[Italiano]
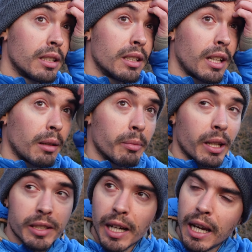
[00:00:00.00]
Gli
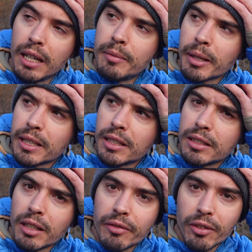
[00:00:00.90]
alberi gialli perché c'è
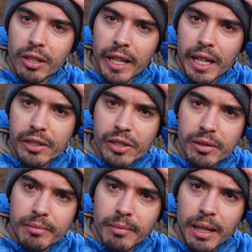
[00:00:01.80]
già il foliage,
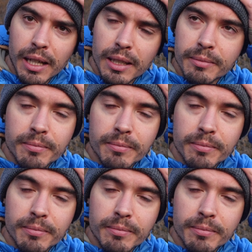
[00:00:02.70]
ma.